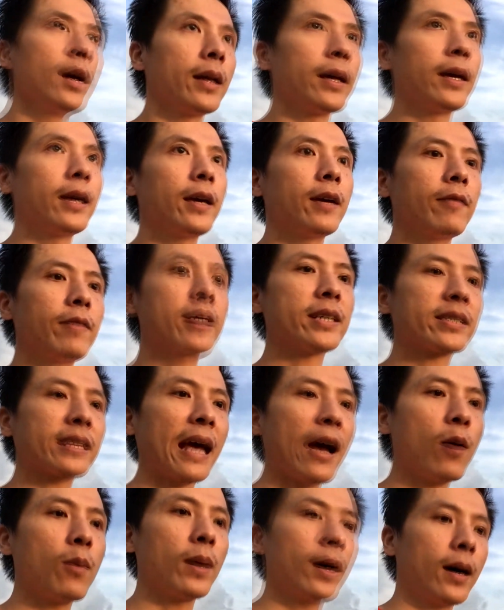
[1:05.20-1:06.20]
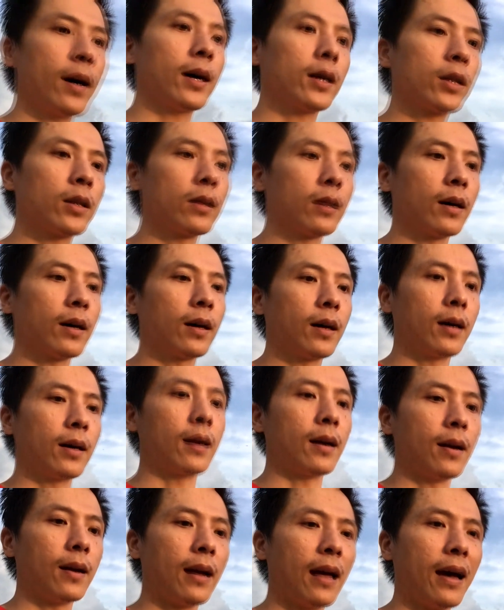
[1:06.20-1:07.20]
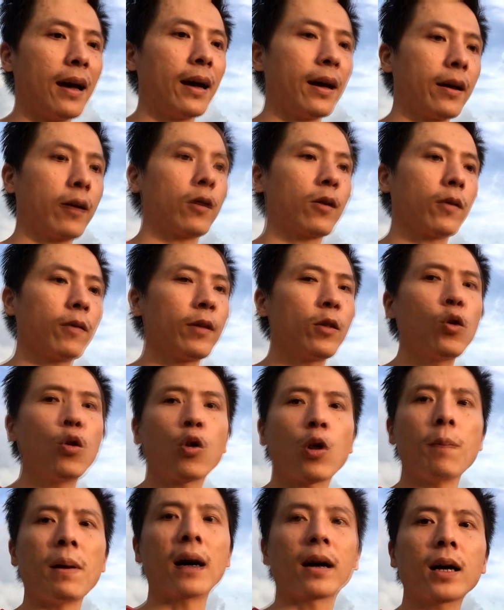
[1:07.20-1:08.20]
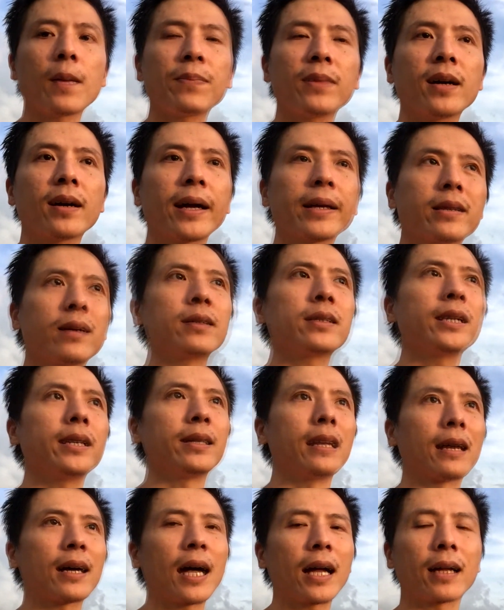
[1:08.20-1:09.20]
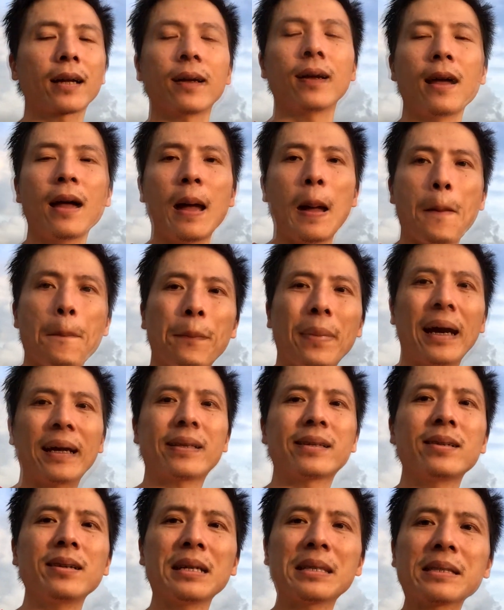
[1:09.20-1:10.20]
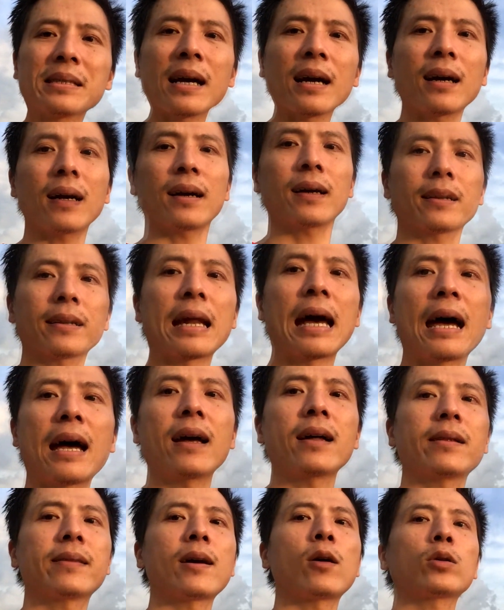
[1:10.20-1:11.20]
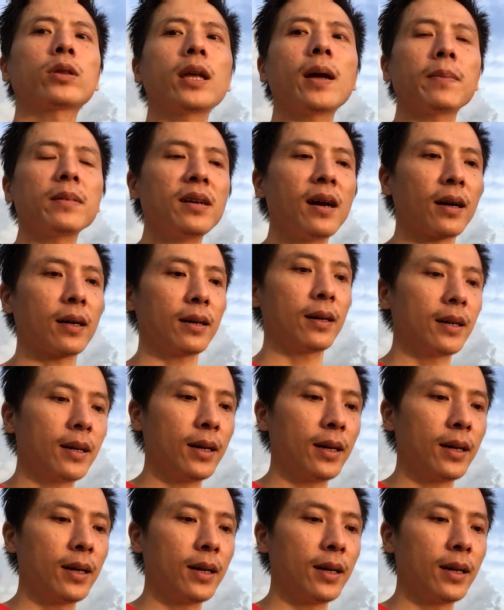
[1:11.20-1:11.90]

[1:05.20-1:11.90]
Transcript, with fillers: Thì vì sao mà là ví dụ có bằng cấp tiếng Anh, chứng chỉ tiếng Anh mà chưa chắc đã giao tiếp được.